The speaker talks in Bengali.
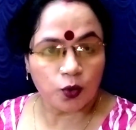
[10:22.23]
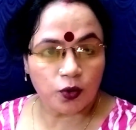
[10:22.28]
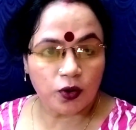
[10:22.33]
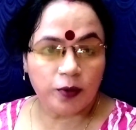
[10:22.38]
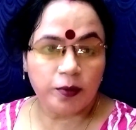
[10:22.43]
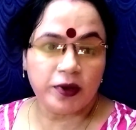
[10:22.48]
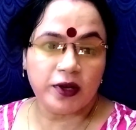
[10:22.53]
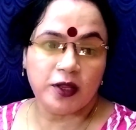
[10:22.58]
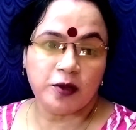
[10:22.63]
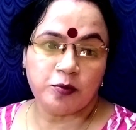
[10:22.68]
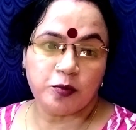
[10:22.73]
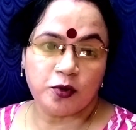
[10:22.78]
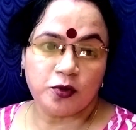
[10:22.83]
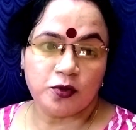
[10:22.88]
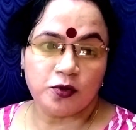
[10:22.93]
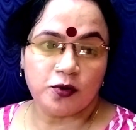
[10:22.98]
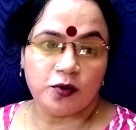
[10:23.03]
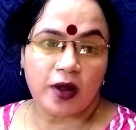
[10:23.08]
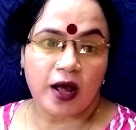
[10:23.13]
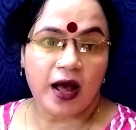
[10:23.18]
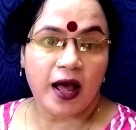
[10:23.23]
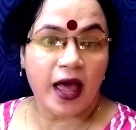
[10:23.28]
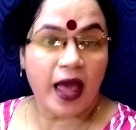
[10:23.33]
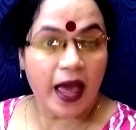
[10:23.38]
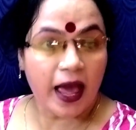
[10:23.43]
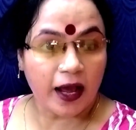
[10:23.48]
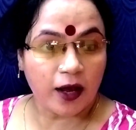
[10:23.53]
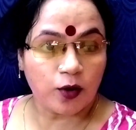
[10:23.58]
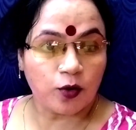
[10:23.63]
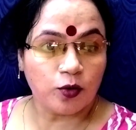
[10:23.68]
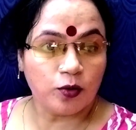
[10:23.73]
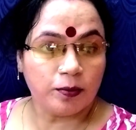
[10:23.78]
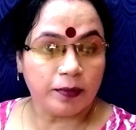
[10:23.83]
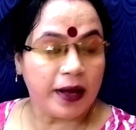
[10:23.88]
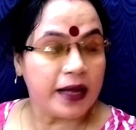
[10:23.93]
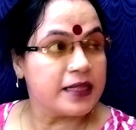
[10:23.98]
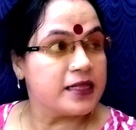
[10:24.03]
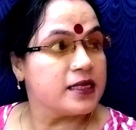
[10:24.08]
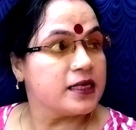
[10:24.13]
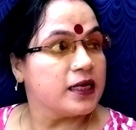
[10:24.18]
গুড ইভিনিং বন্ধুরা এখন
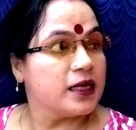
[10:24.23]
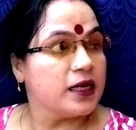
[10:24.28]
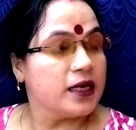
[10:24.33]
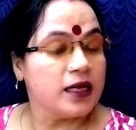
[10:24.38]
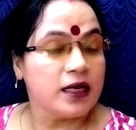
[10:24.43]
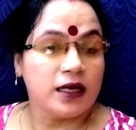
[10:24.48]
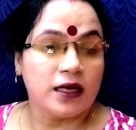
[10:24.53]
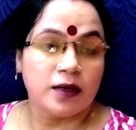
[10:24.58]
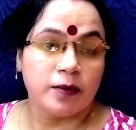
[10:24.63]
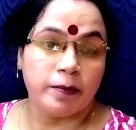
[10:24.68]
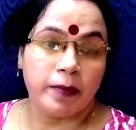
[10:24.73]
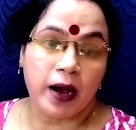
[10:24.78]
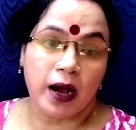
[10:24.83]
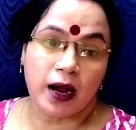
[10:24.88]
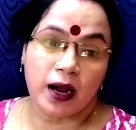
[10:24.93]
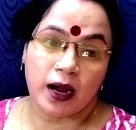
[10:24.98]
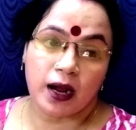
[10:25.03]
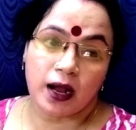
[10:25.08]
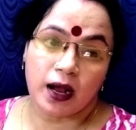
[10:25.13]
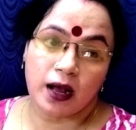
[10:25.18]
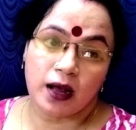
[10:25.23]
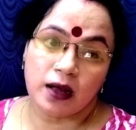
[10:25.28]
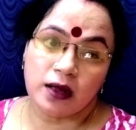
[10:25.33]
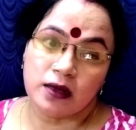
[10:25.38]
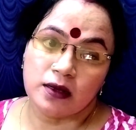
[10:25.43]
বাজে পাক্কা